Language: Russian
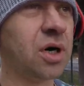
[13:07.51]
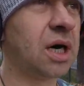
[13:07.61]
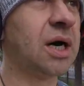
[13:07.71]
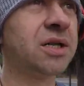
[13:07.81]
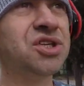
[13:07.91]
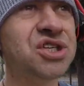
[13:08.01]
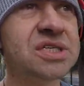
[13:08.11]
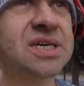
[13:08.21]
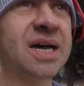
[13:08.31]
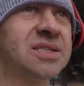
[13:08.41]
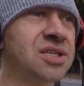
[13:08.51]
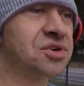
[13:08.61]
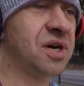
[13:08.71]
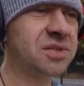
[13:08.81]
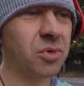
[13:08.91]
а, не десятый,
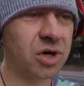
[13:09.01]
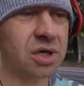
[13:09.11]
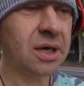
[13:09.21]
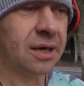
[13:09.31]
не восьмой